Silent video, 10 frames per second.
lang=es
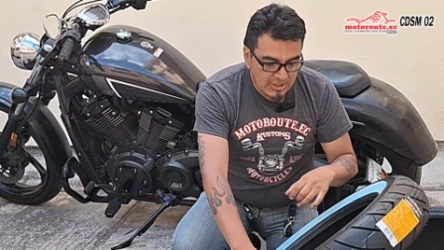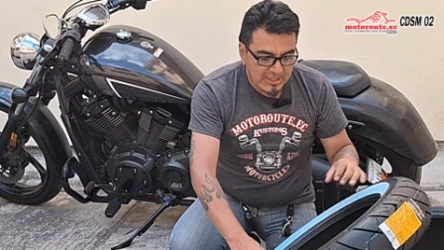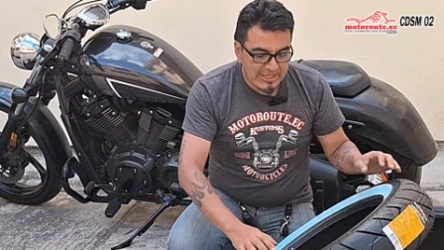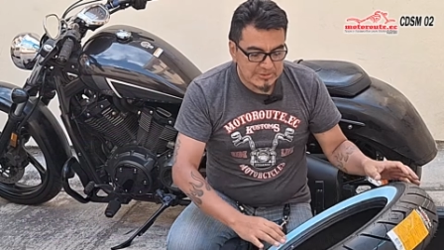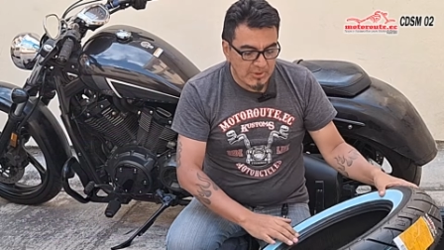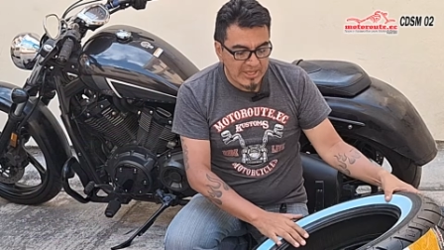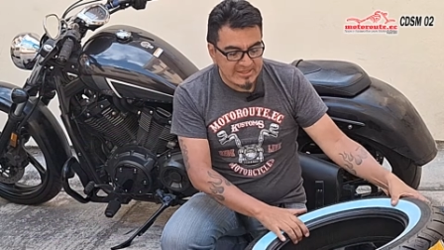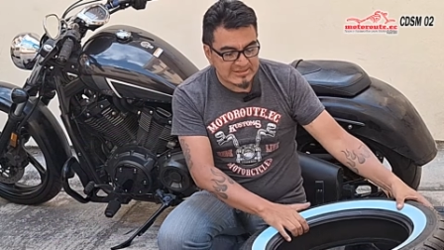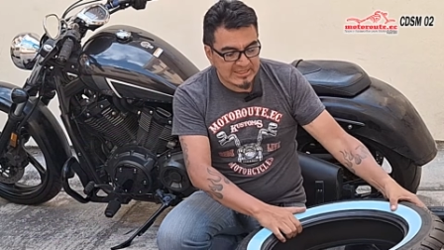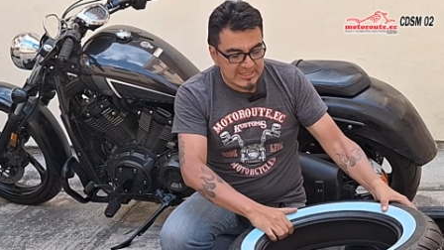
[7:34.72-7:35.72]
y les voy a
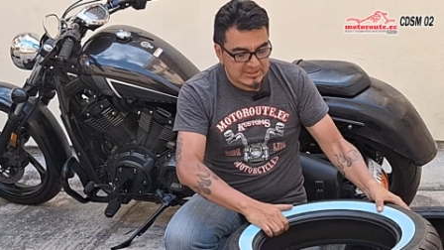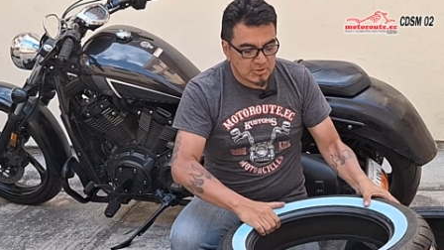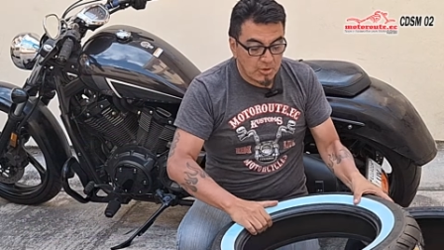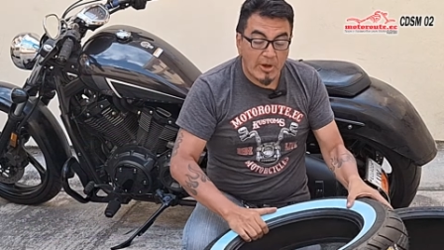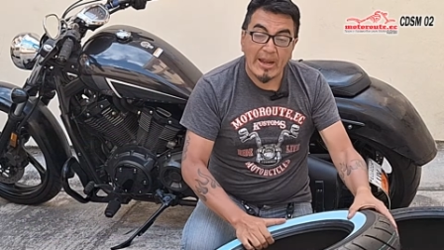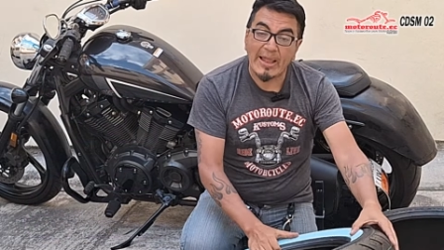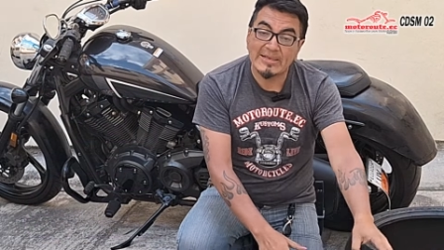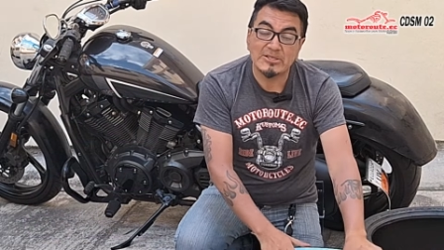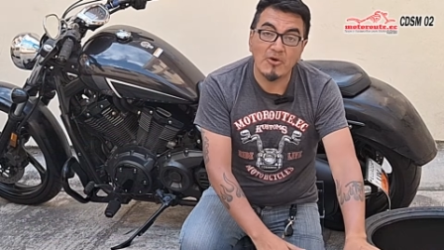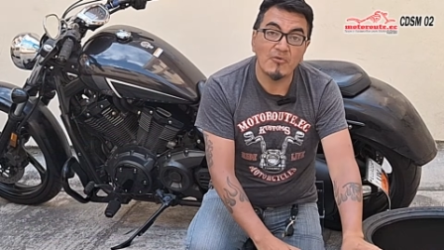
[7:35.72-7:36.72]
decir esto y
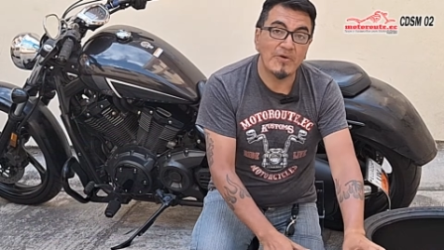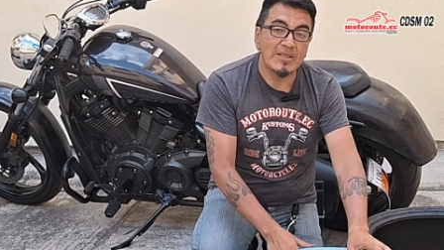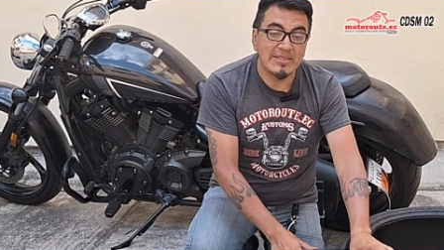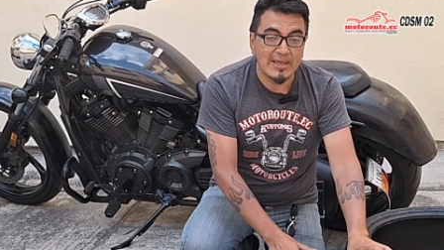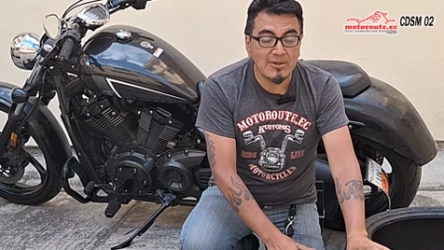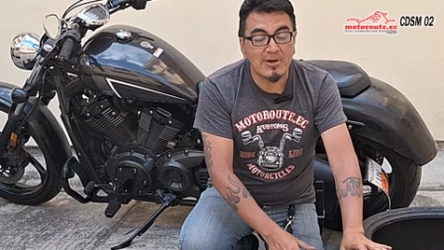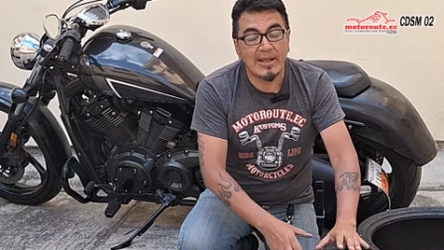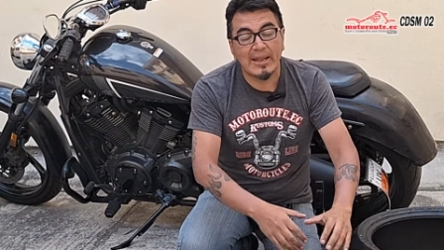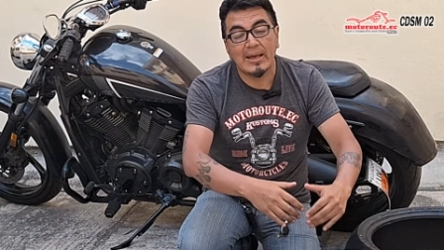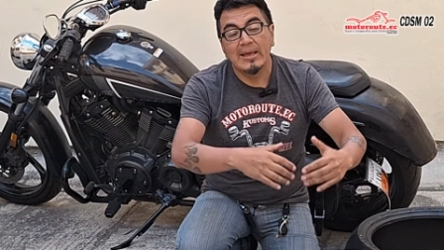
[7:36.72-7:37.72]
ojalá se ofendan y
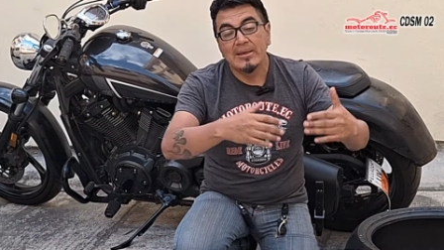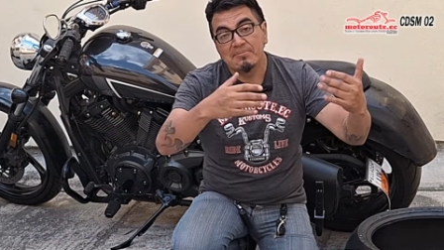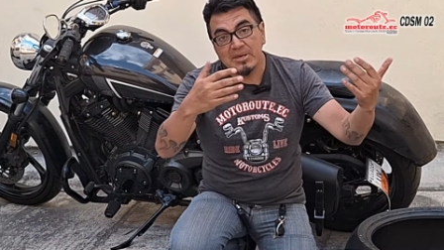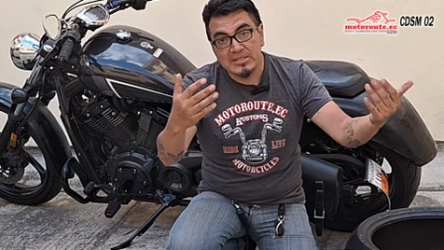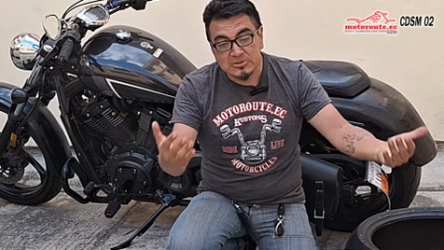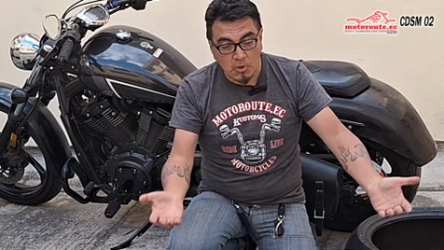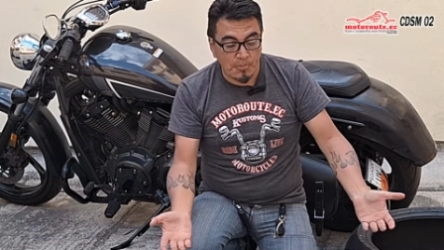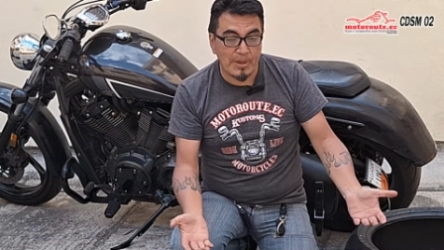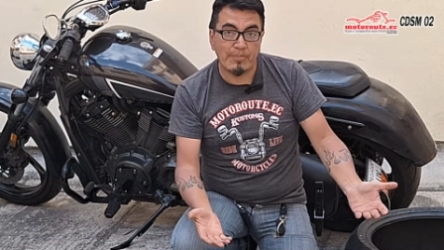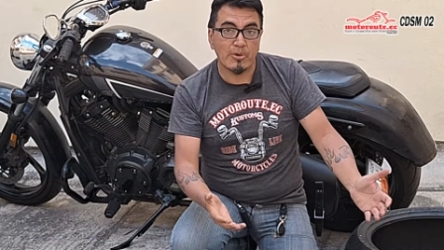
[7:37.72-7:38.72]
ojalá me
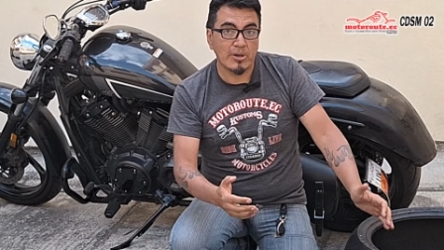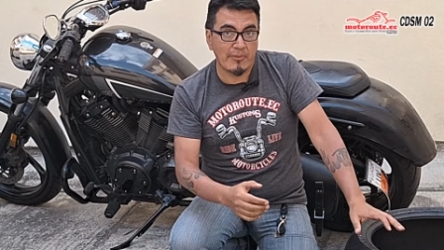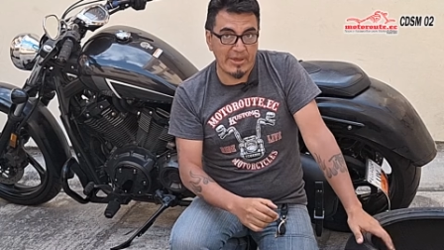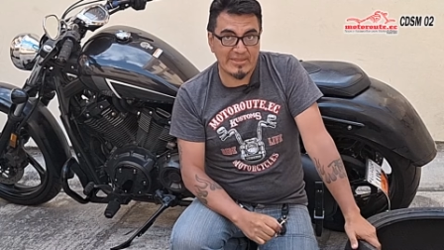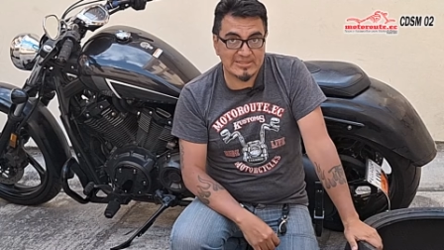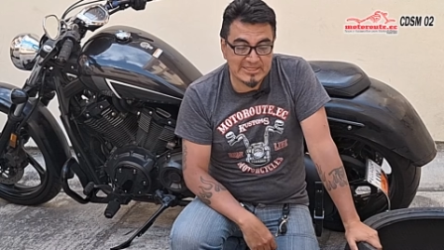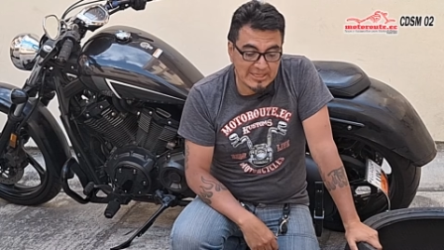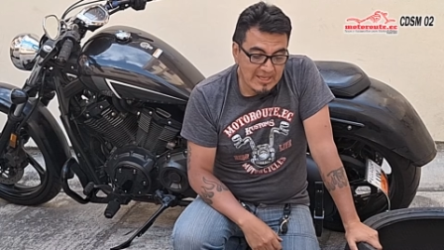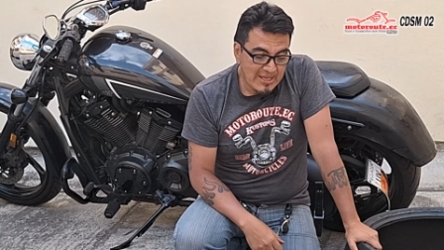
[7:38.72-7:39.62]
disculpen por lo que voy a decir.